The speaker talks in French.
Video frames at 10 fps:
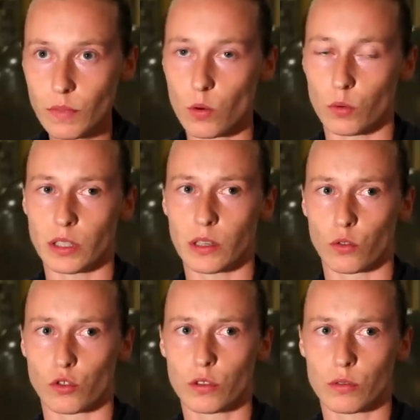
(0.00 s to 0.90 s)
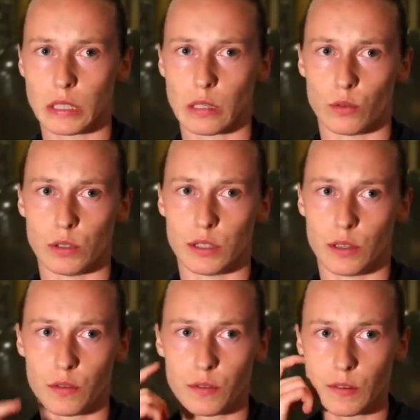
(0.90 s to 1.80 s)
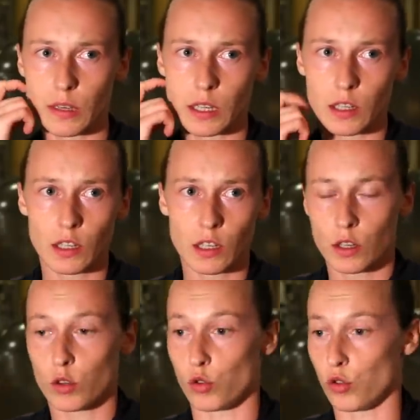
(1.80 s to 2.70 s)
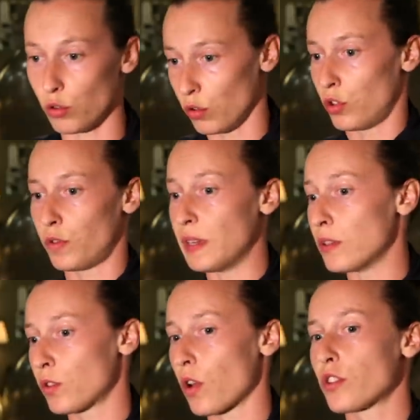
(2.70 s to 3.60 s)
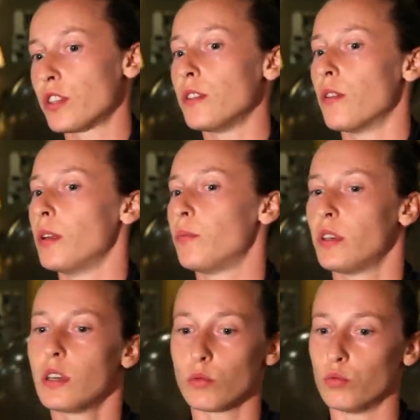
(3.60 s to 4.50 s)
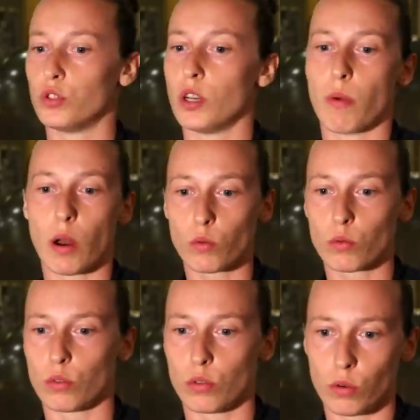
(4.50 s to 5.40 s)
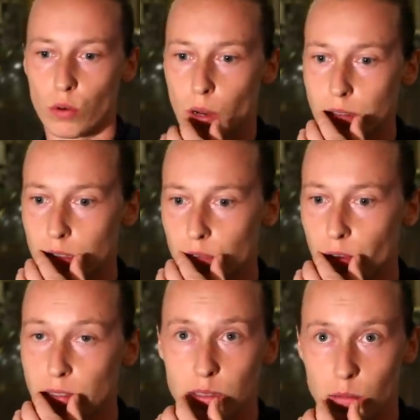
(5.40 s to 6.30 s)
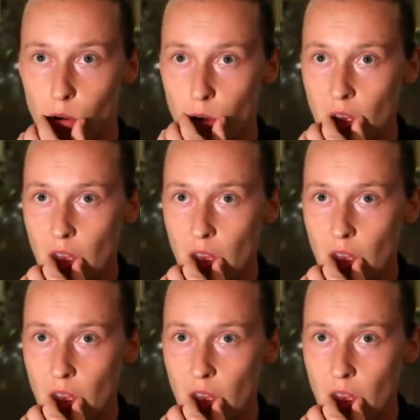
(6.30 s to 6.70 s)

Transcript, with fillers: On était en jeune, on était en U19. je, fais une sortie dans les pieds où j'ai le ballon assez facilement.